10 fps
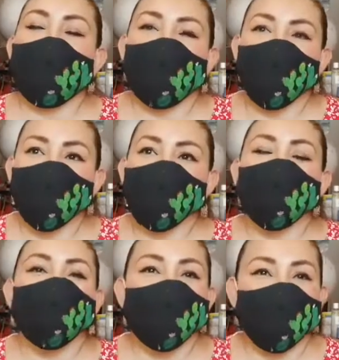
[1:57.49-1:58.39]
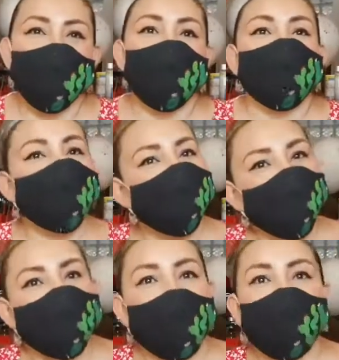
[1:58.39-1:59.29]
a los músicos que están
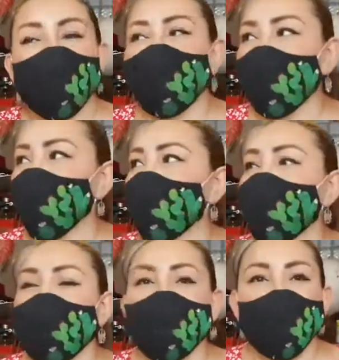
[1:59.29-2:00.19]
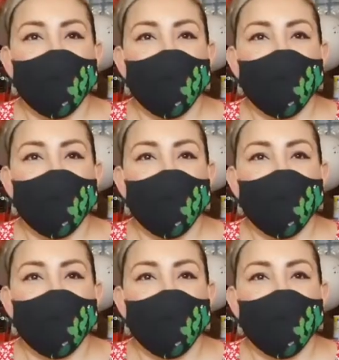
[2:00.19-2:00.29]
participando dentro del